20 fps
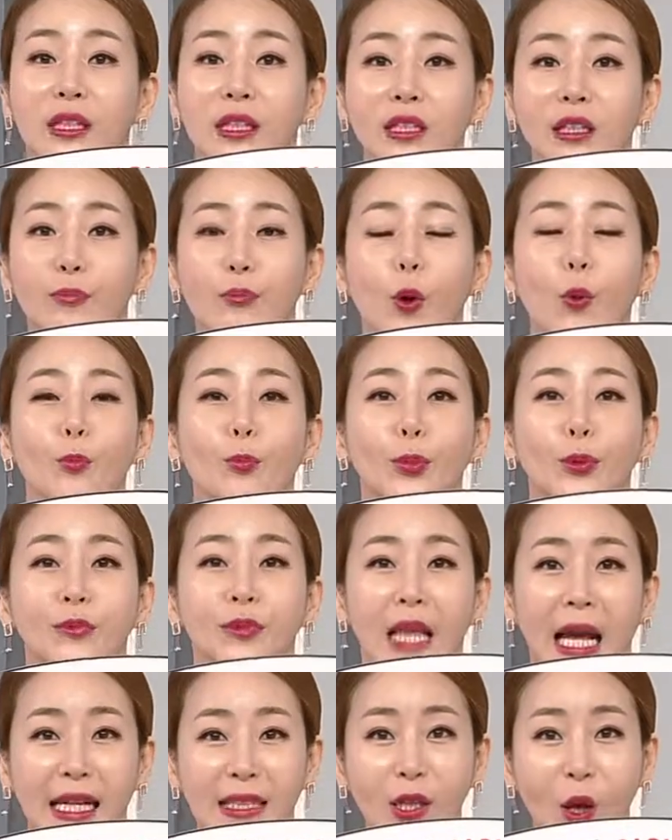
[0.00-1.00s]
드리는 본품
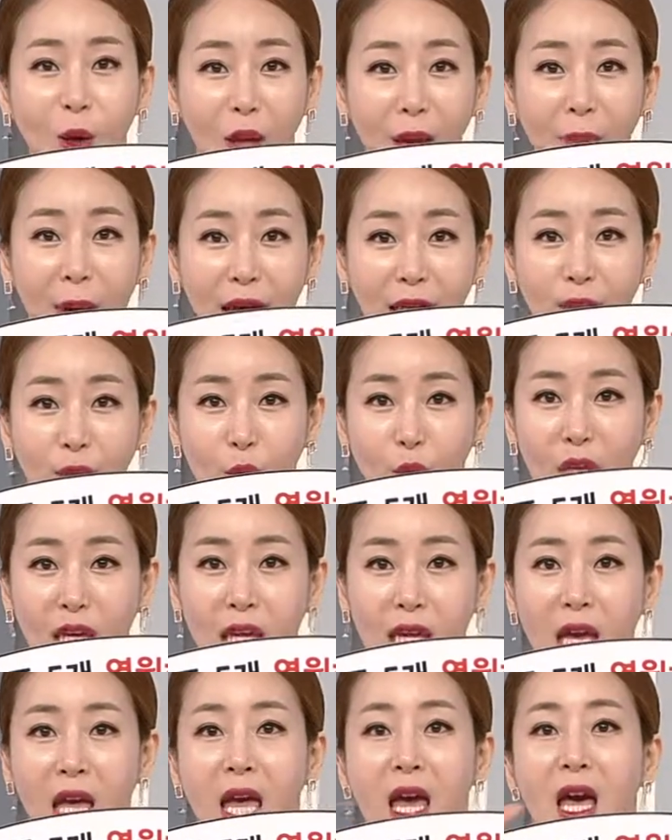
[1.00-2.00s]
다섯 개
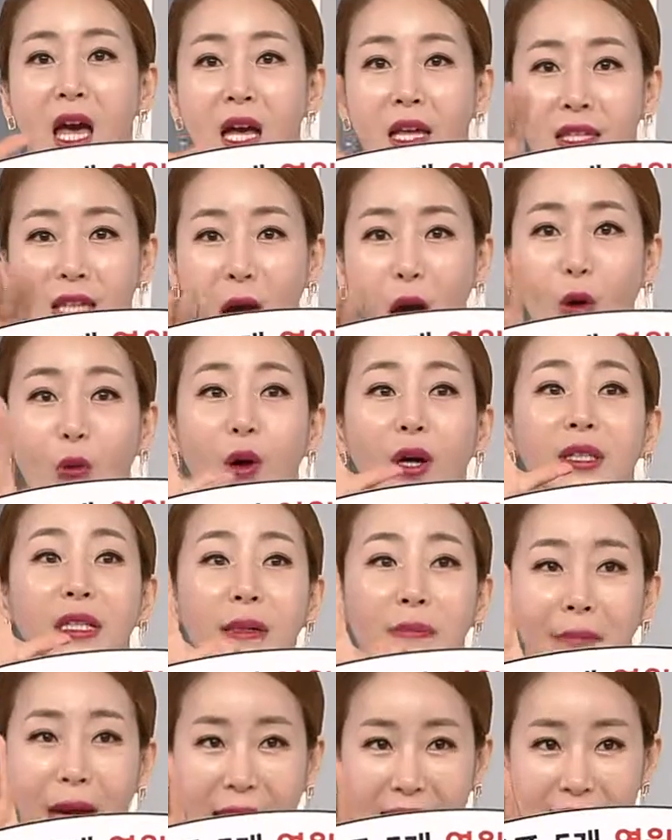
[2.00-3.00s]
방송이 네. 영원히
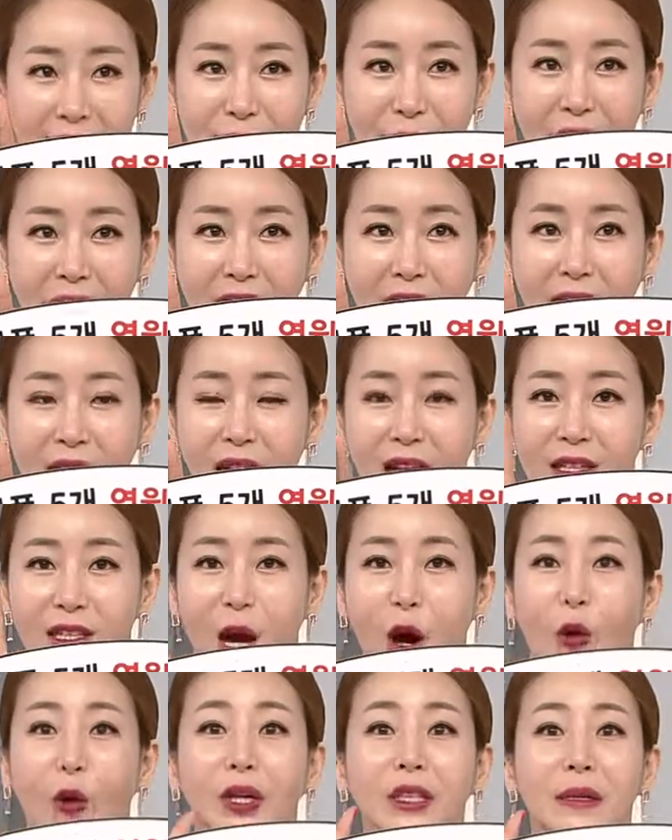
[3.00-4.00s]
마지막
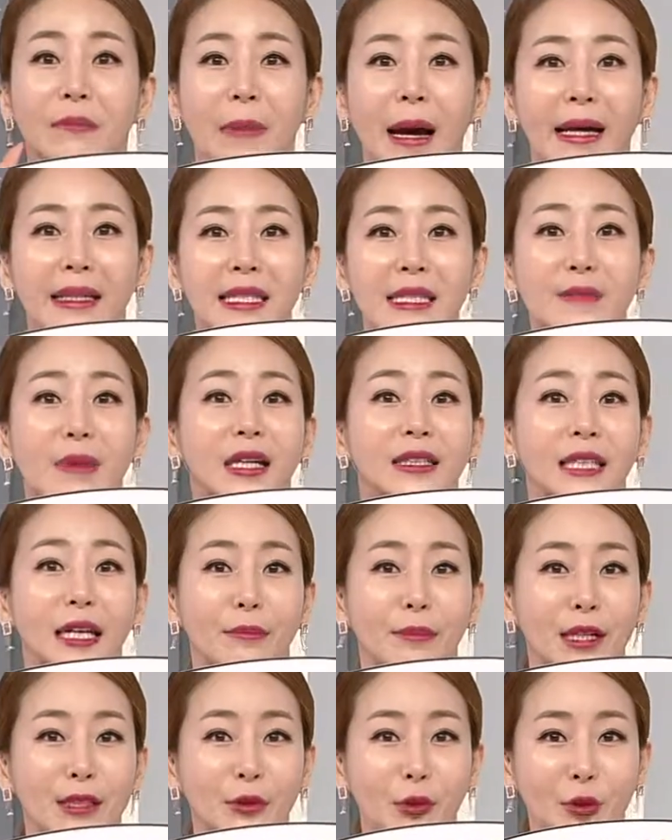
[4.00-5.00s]
영원히 마지막
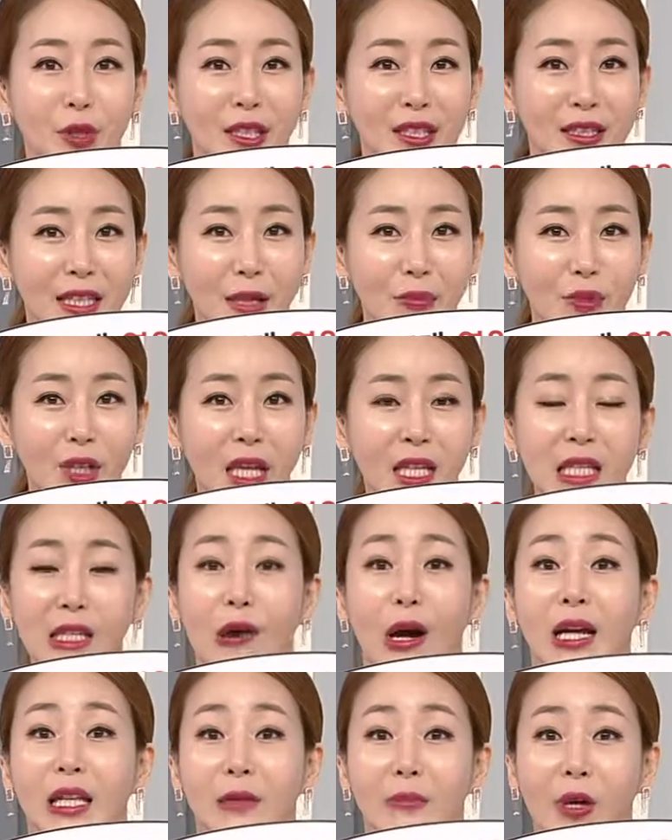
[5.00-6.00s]
생방송이기 때문에
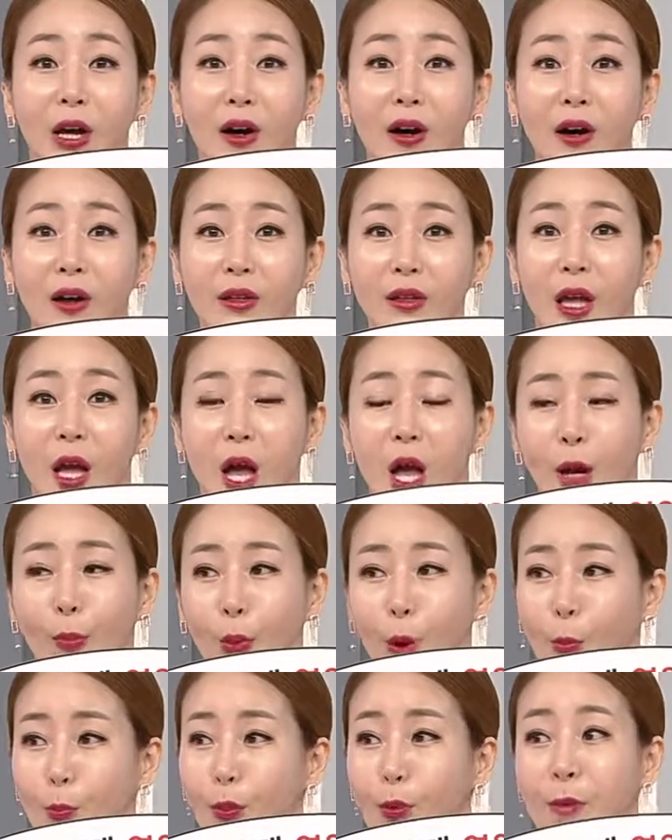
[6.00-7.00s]
이왕이면
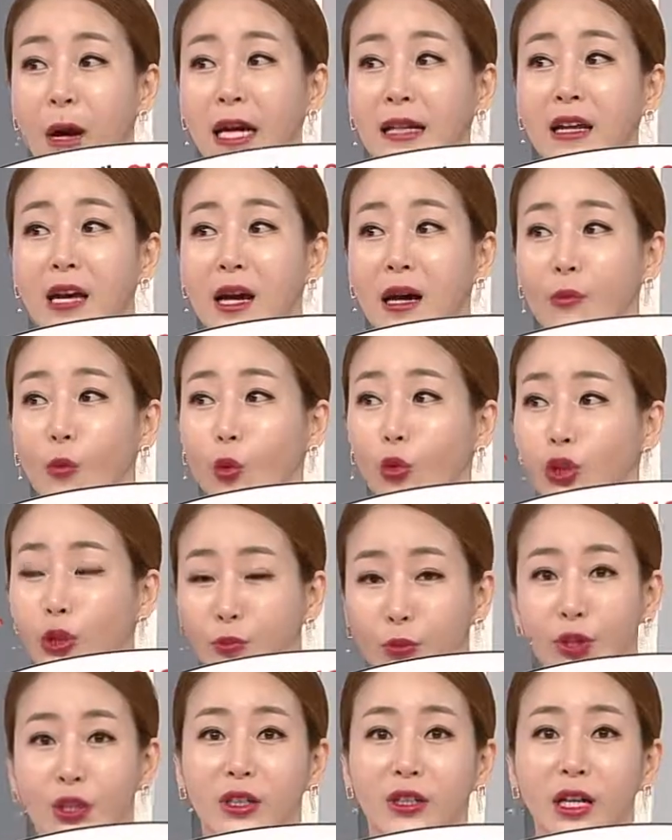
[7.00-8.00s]
본품 하나 모든
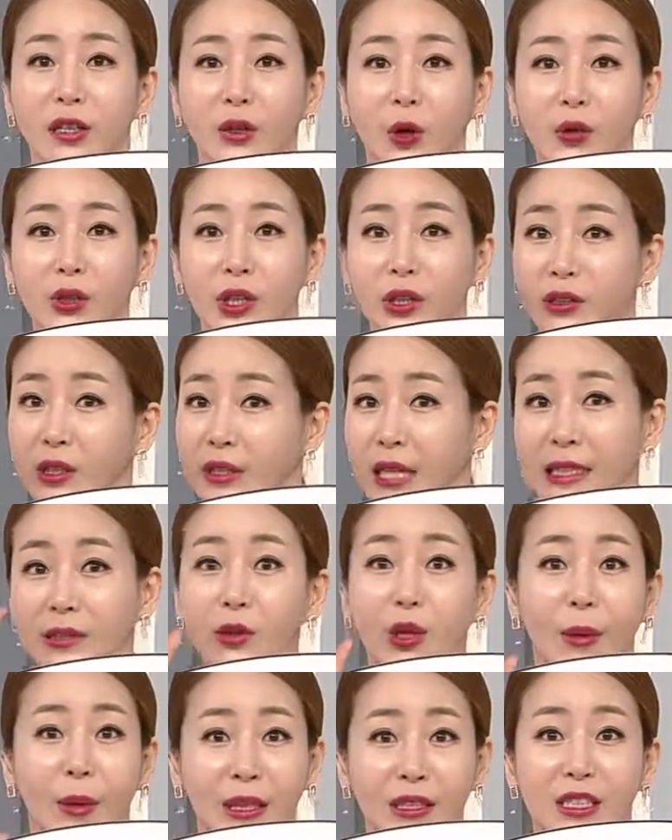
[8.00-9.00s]
분들께 더 드려서 다섯
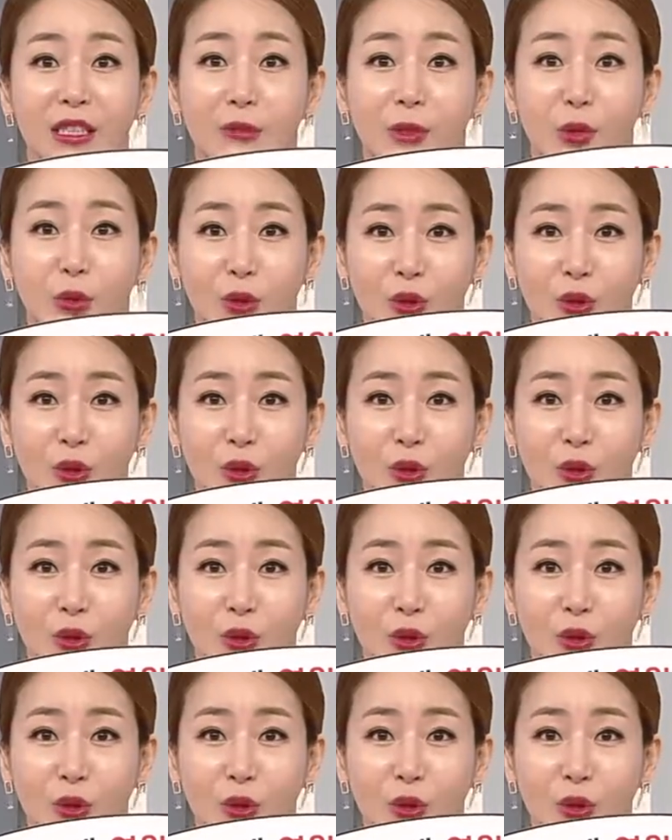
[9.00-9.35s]
개 받으시면